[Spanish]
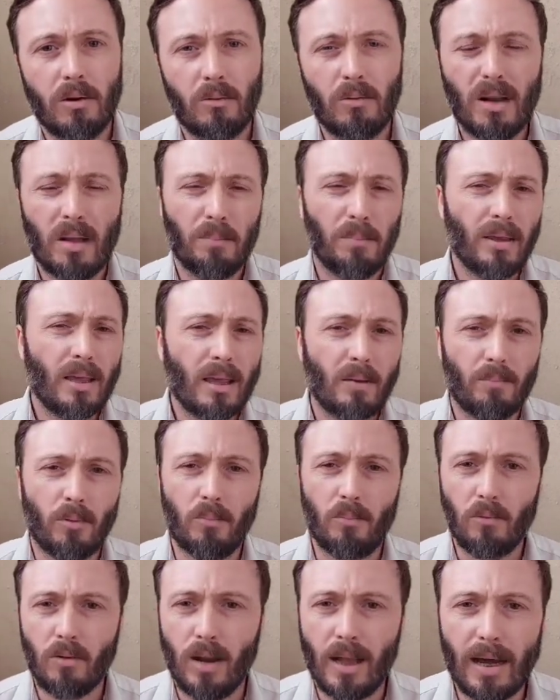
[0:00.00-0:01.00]
una peña
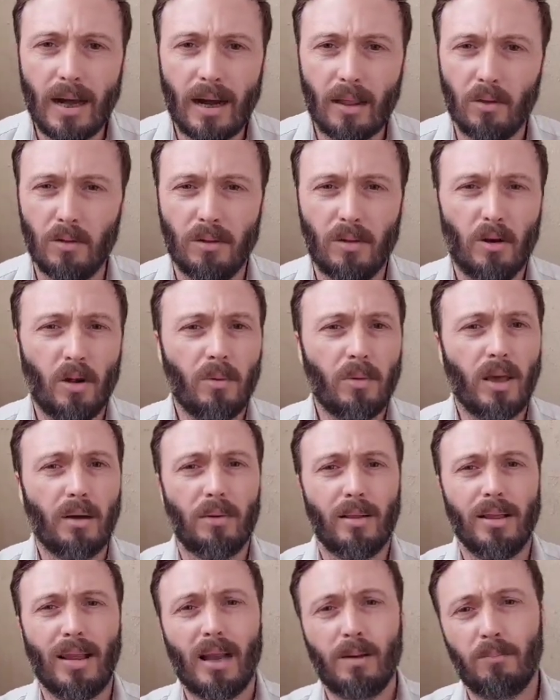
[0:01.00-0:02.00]
popular donde no
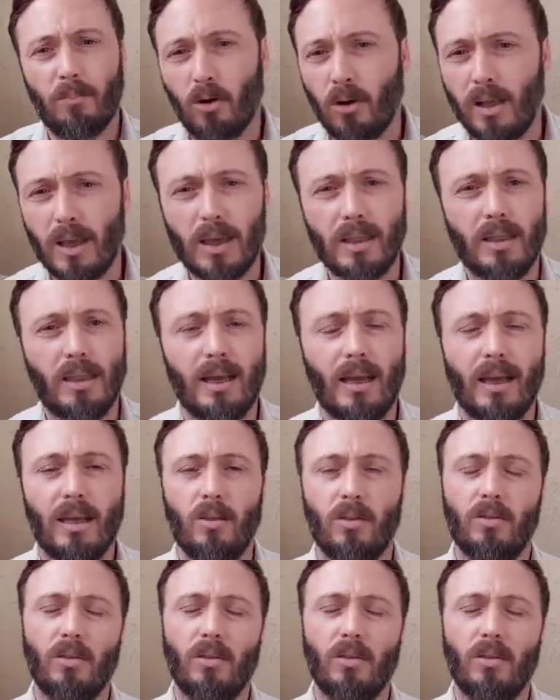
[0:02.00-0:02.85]
había banderas políticas,